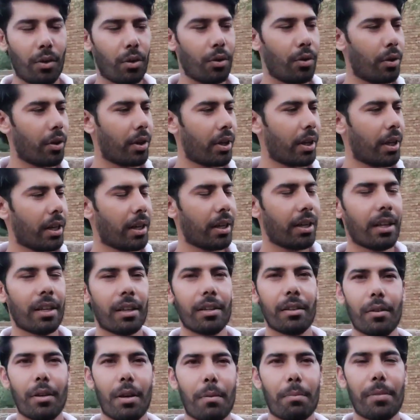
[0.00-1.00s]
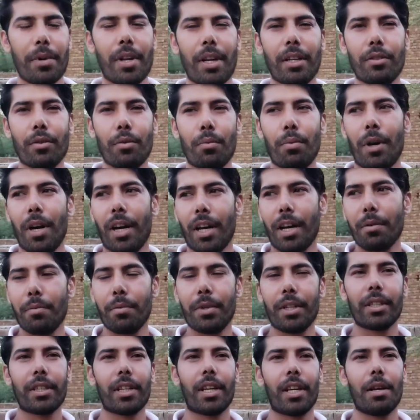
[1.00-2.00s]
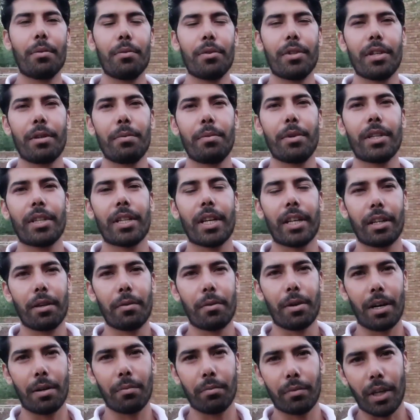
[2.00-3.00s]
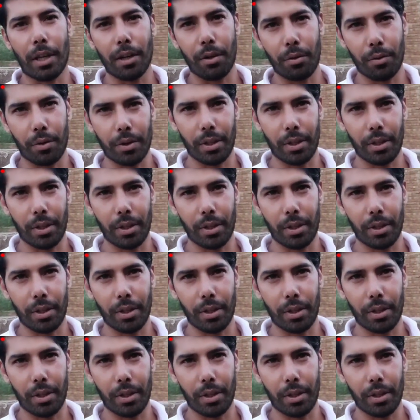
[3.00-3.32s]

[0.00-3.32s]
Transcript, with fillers: और अपना जो फार्म है इसका नाम एस कैटल फार्म तालू